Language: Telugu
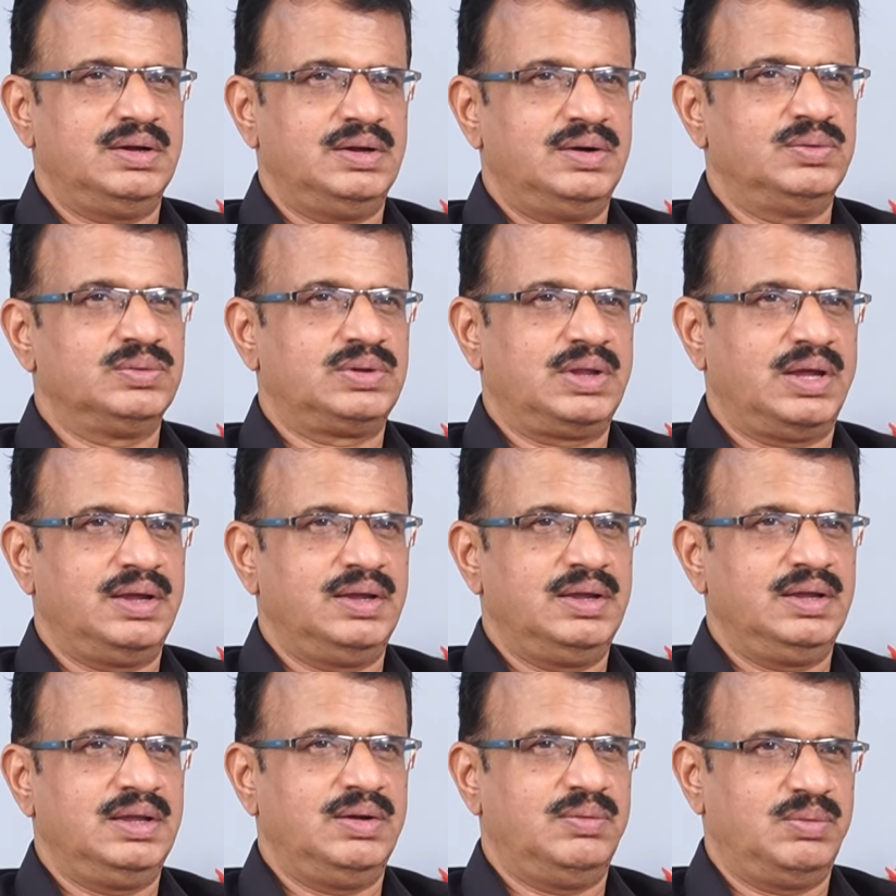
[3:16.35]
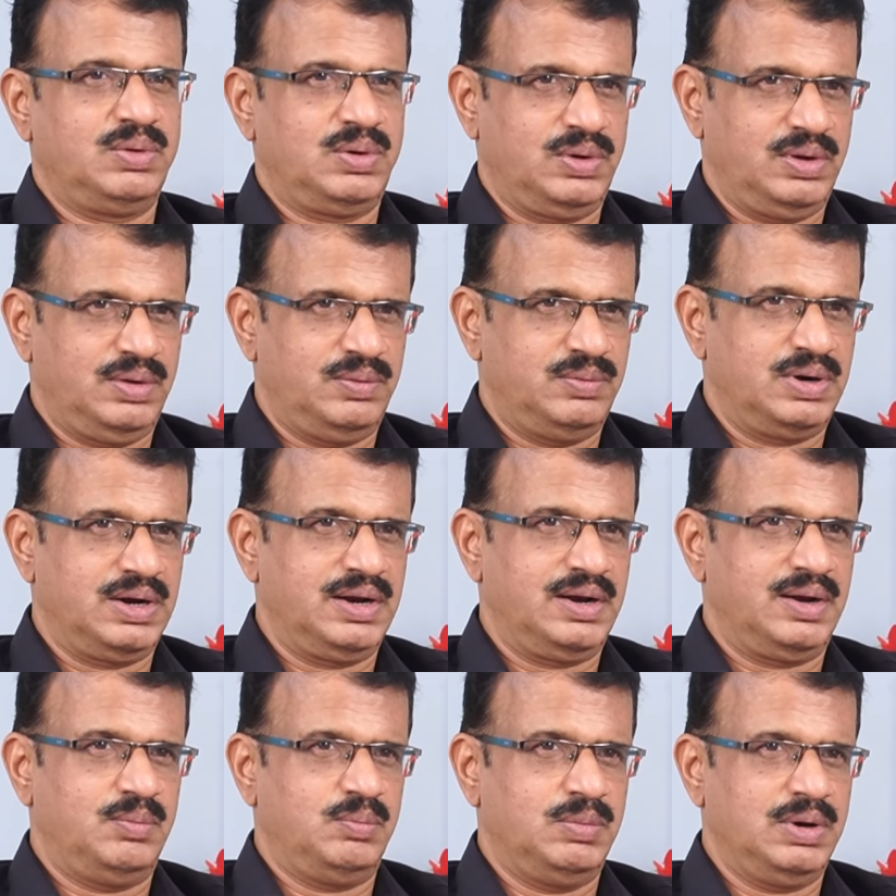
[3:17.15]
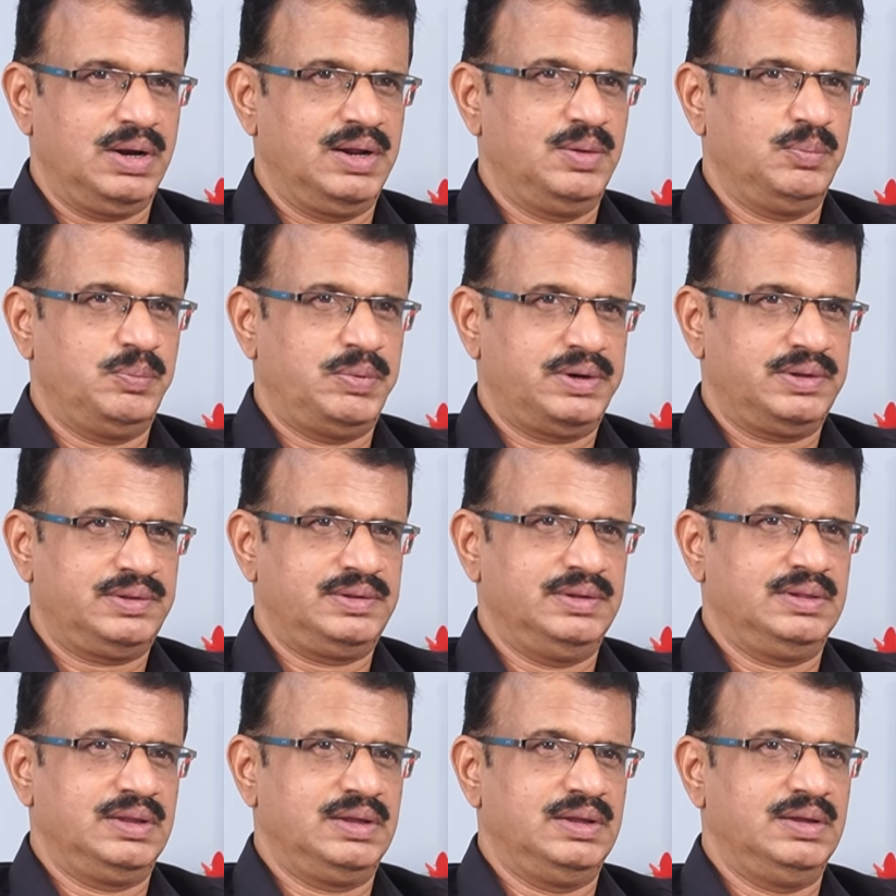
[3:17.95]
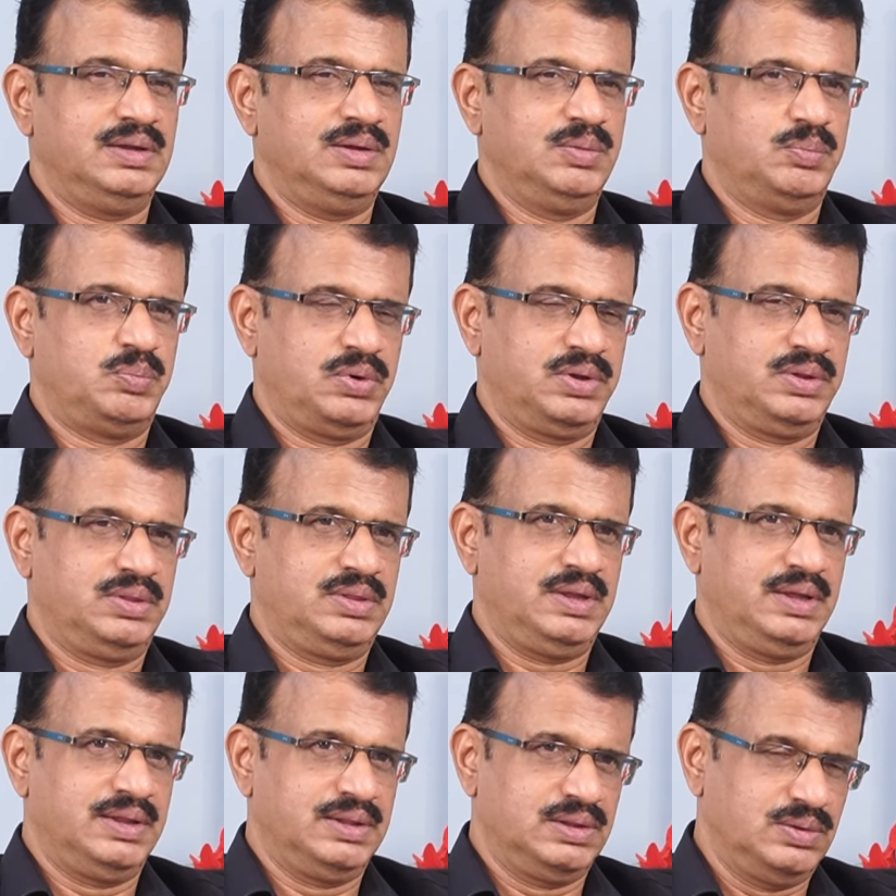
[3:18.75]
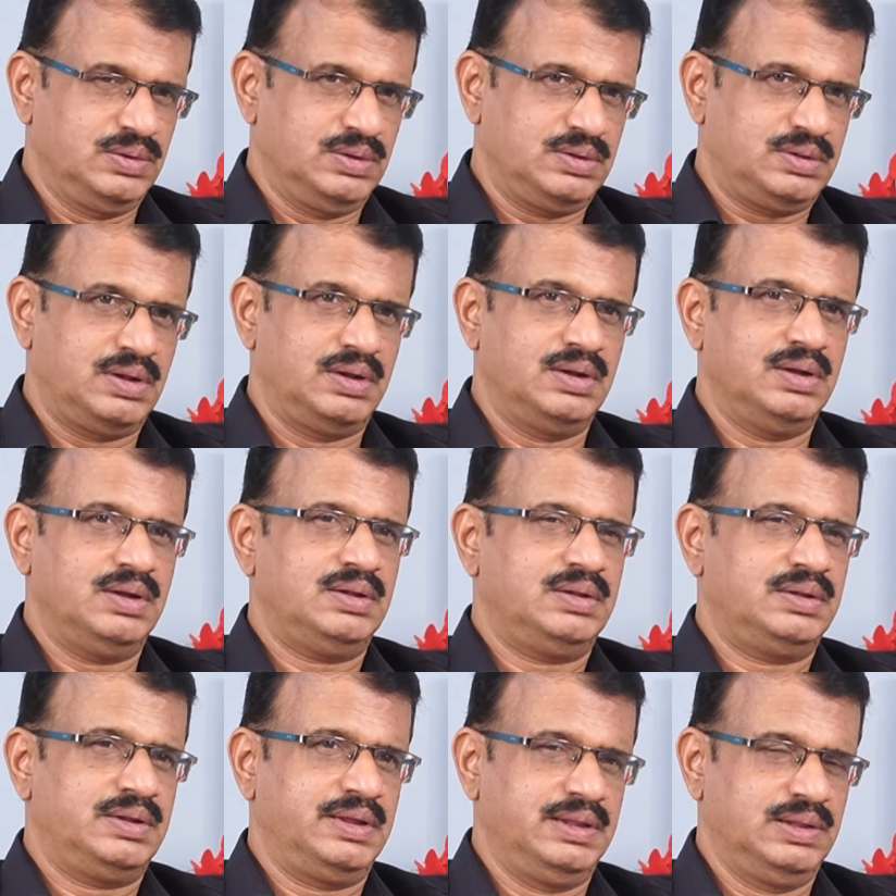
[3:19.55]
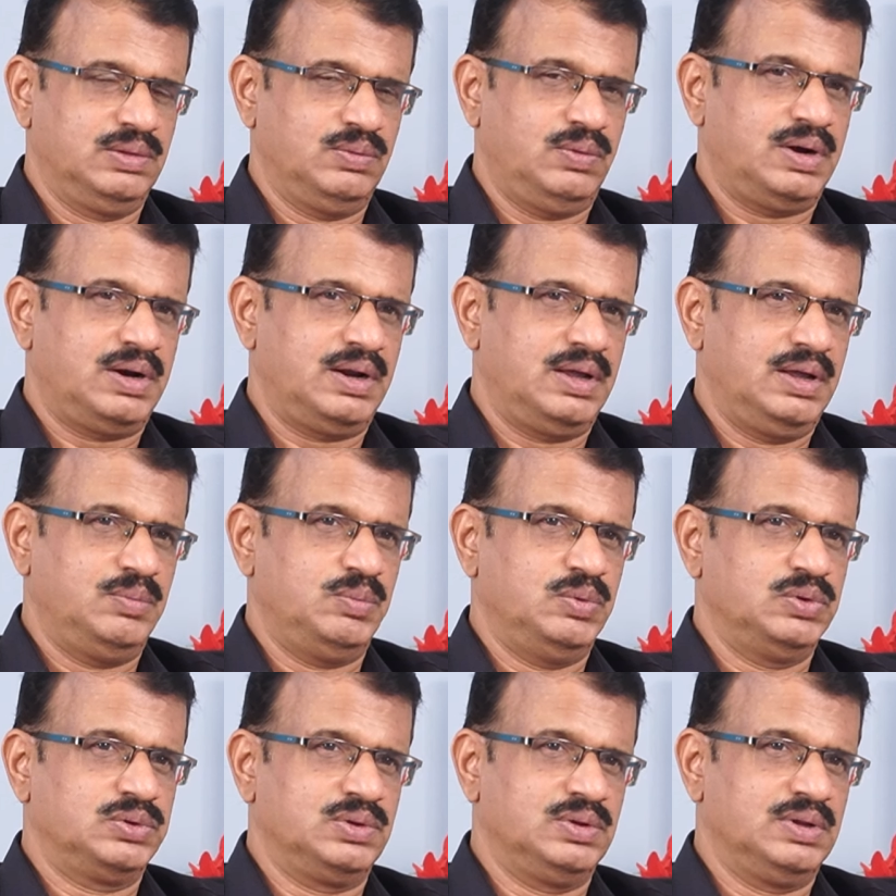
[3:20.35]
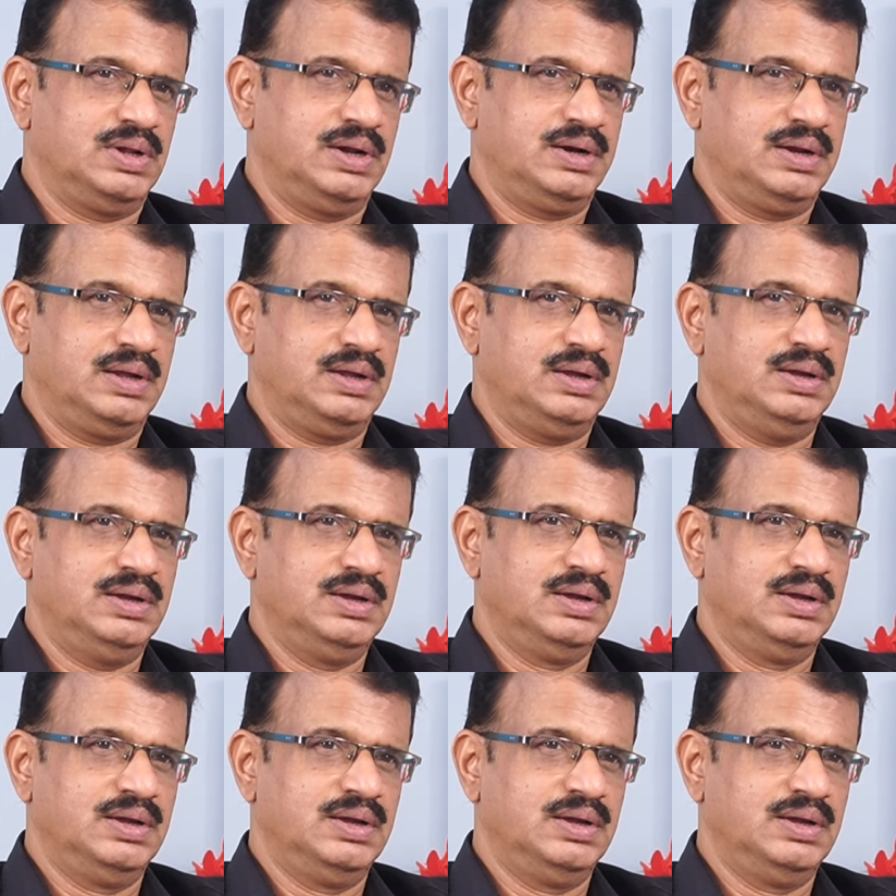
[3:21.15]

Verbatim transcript: అవుతాయి ఎవరు ఎవరిని నమ్మలేని పరిస్థితి ఇప్పుడు దీని చూత దీని ద్వారా ఏమవుతుందంటే